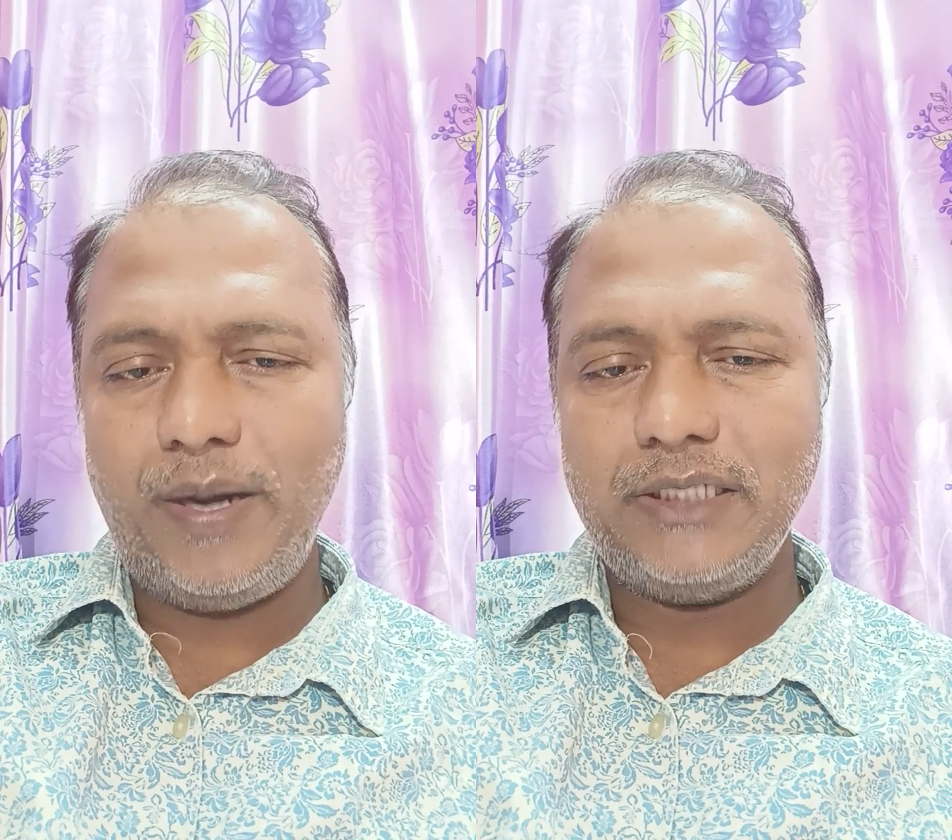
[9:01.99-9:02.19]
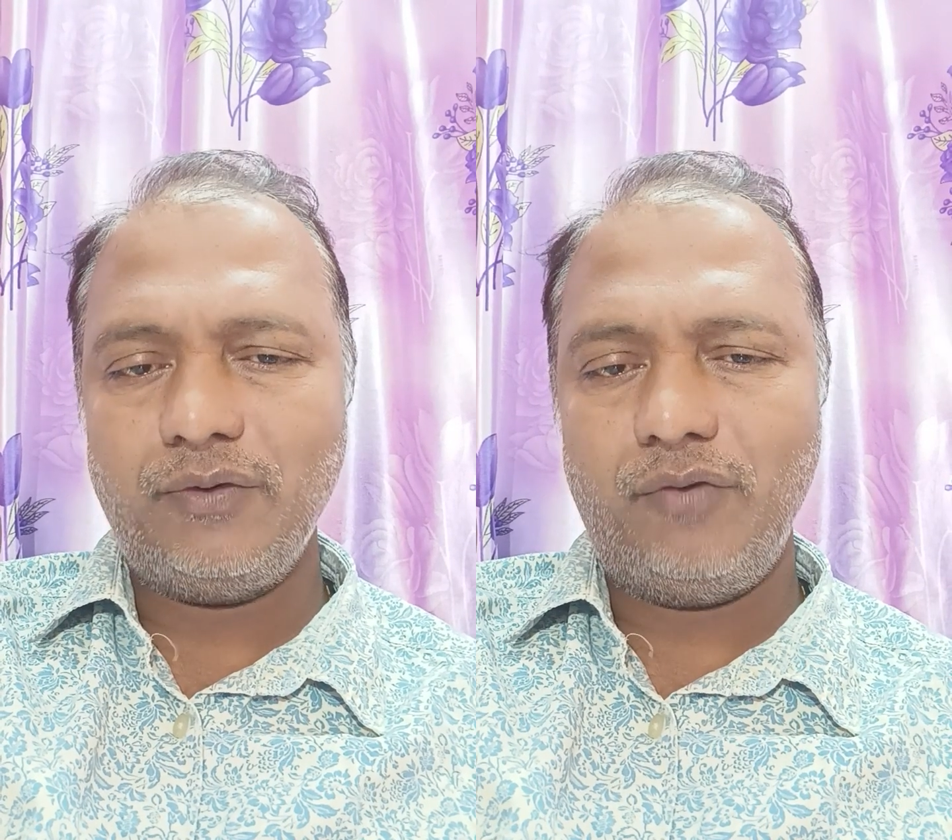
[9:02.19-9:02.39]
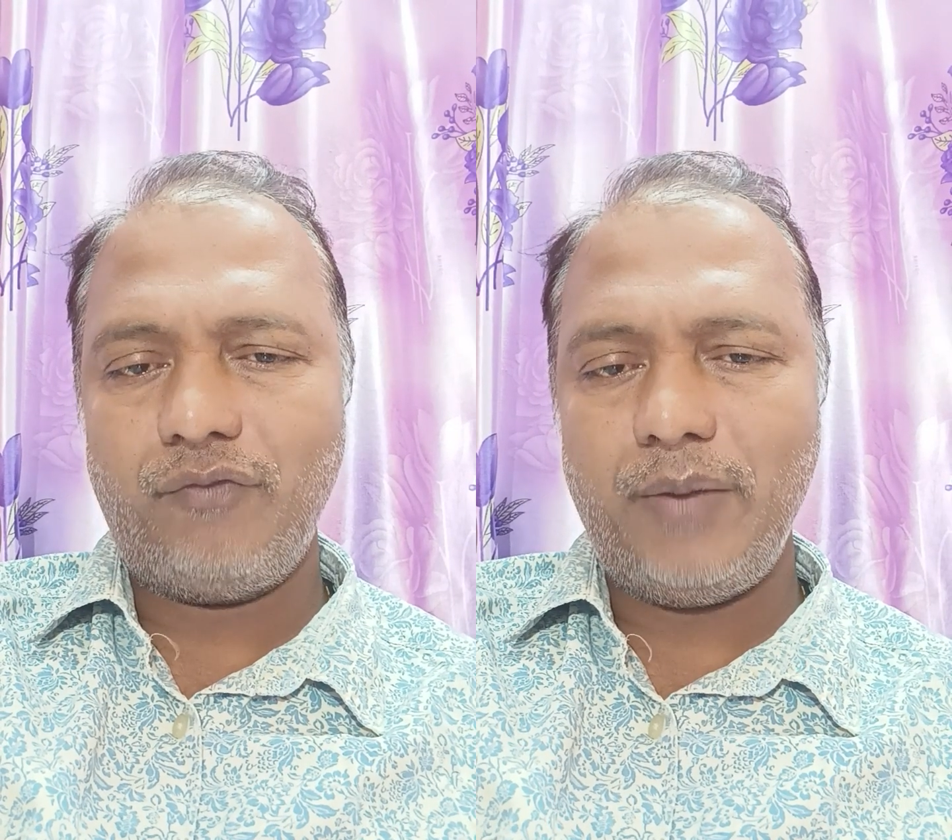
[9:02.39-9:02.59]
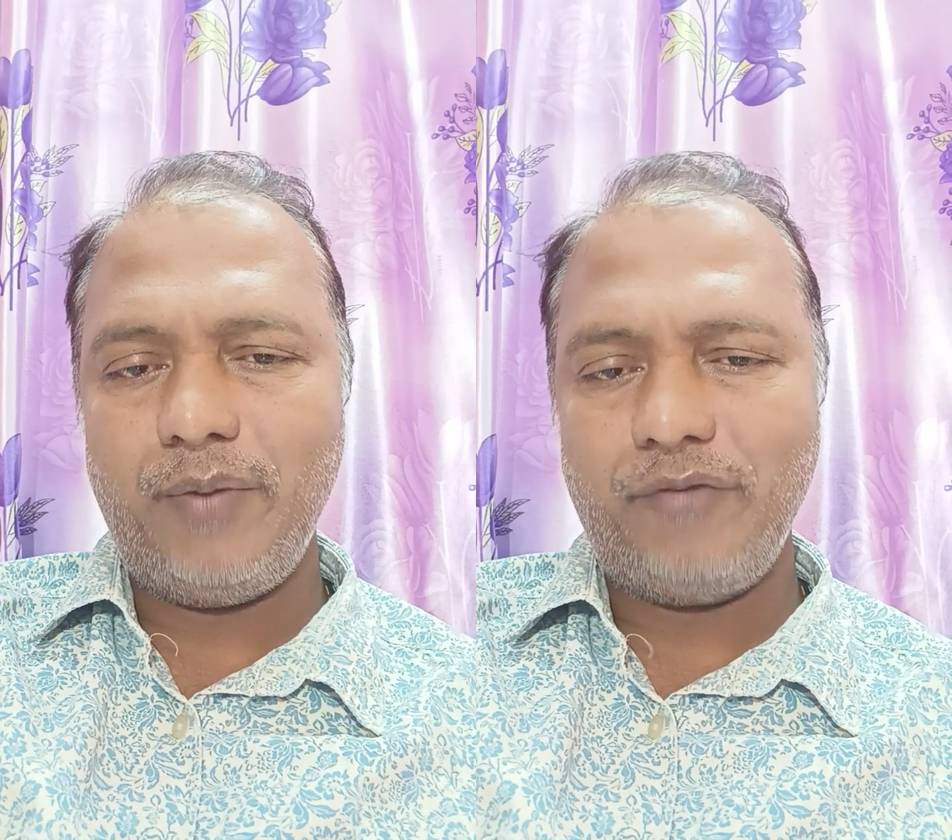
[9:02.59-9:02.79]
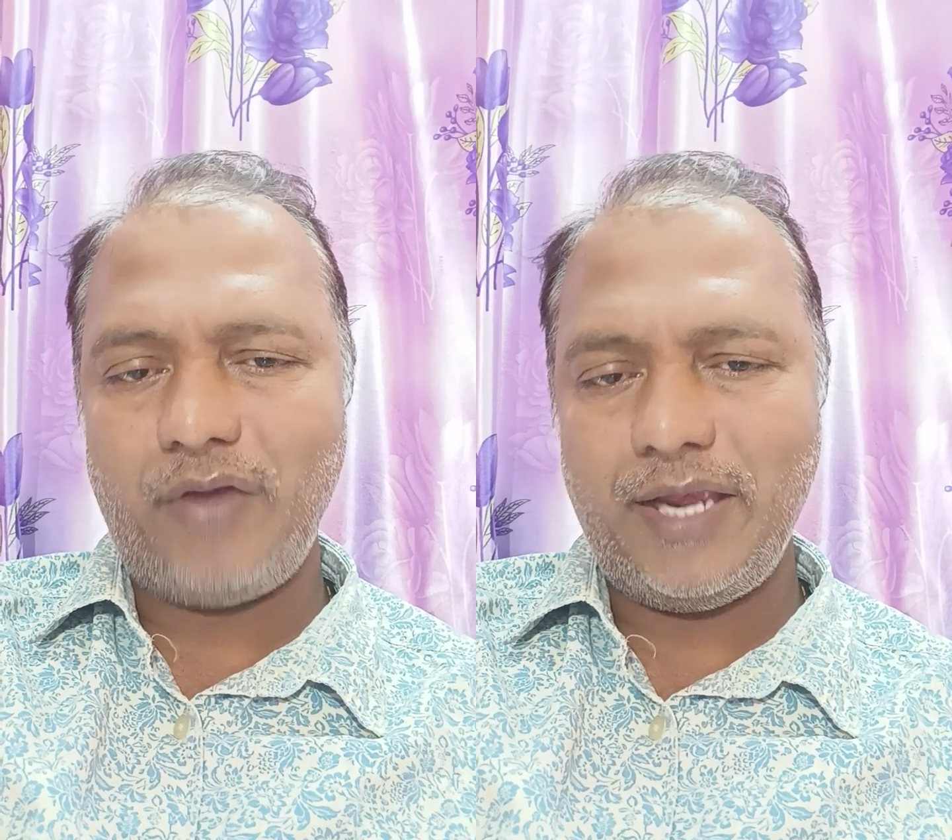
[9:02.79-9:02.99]
పాయింట్ సెవెన్ ఫైవ్
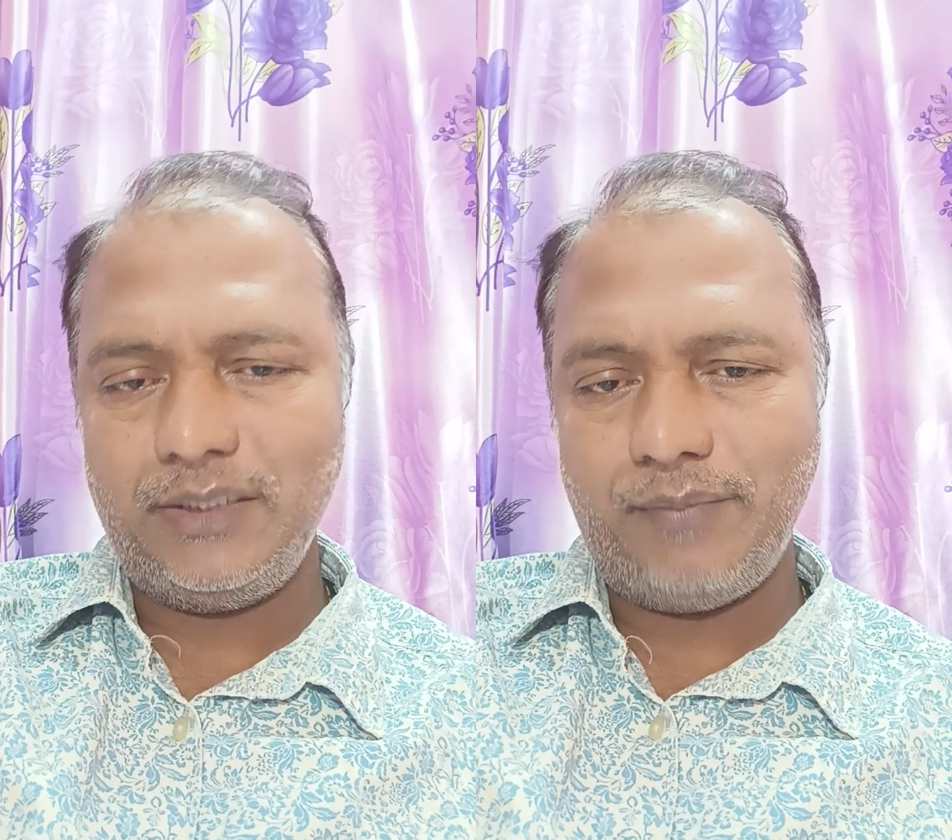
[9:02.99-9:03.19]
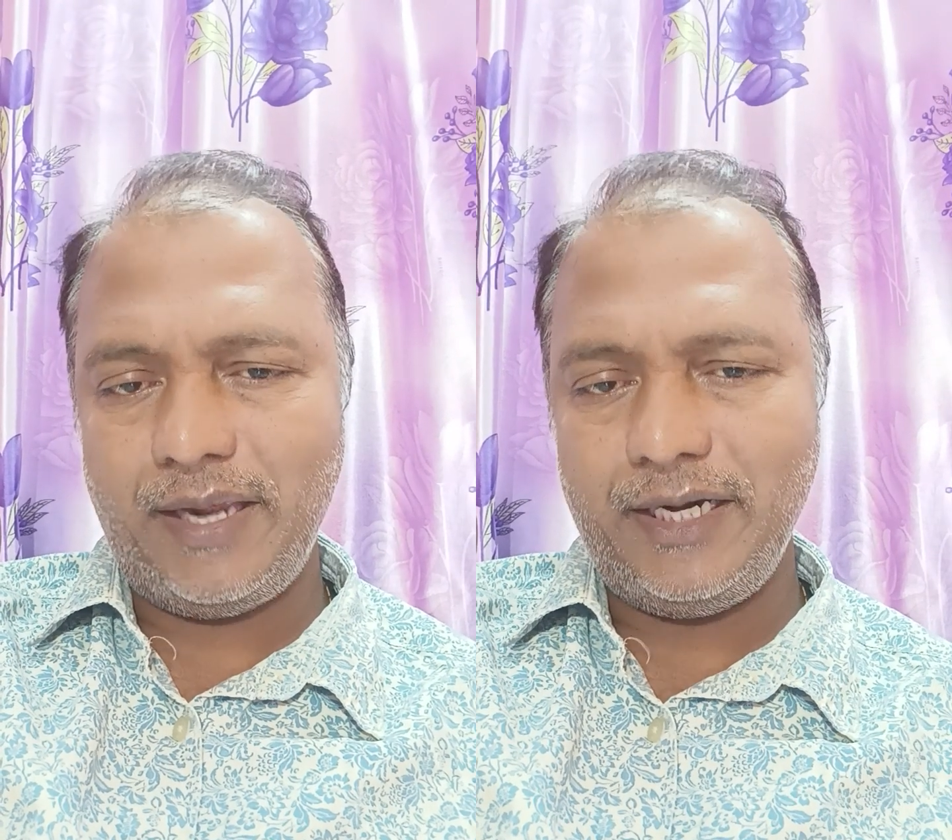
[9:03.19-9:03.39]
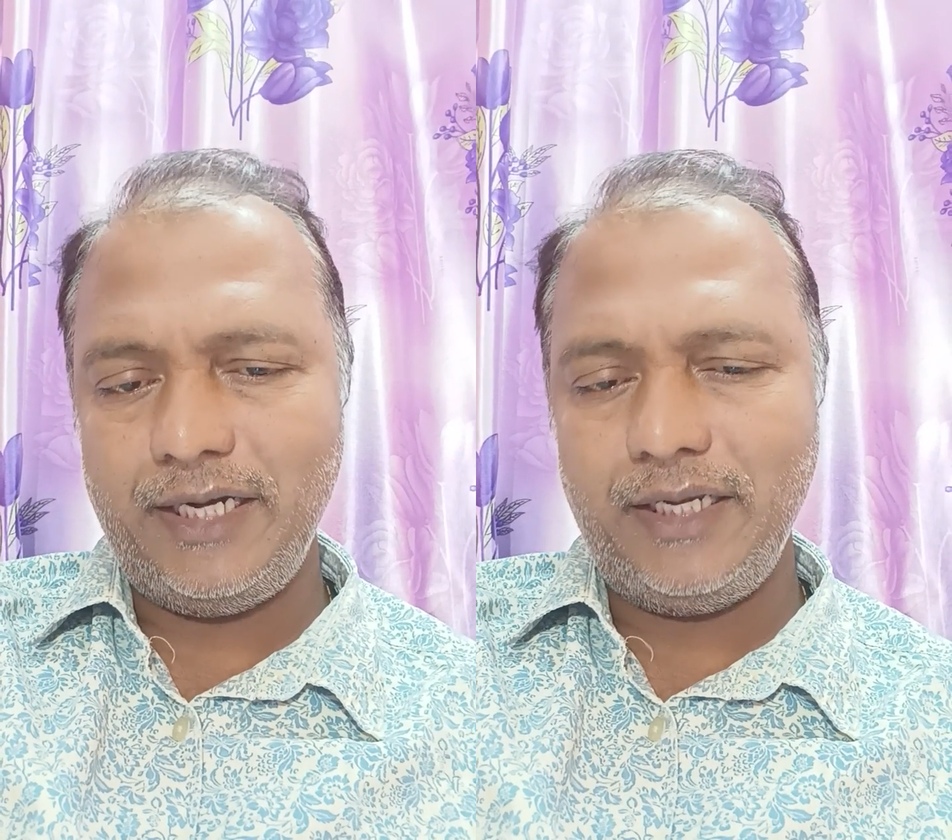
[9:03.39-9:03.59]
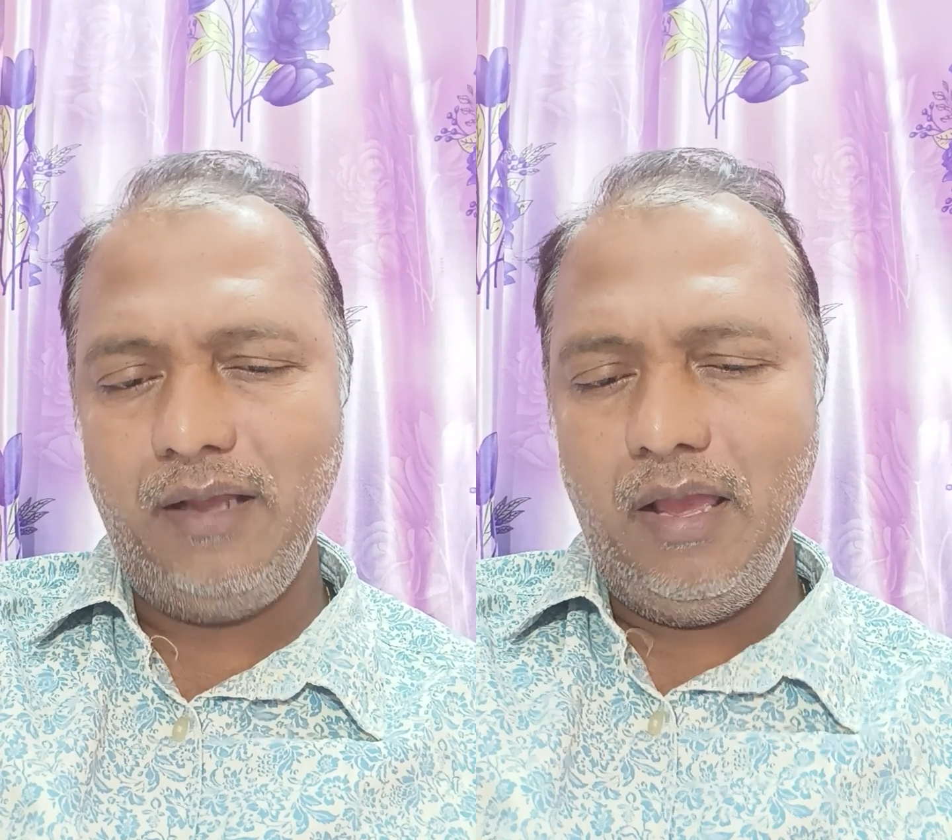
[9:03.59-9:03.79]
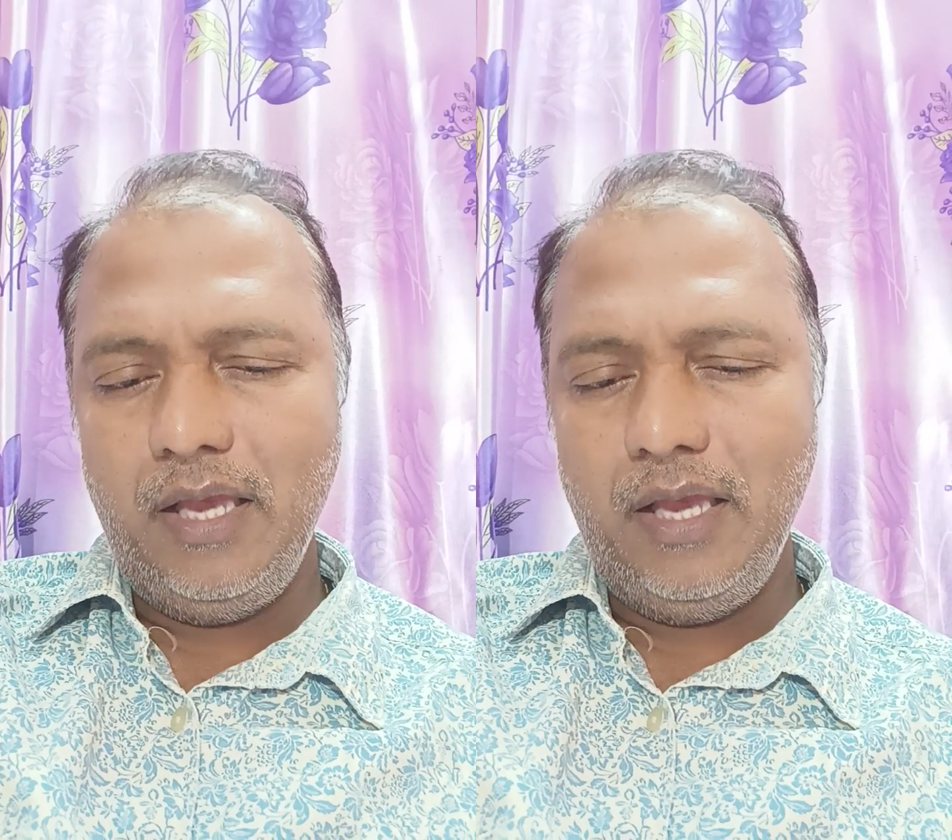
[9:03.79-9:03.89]
బై ఫైవ్ ఈజ్ మై రేటింగ్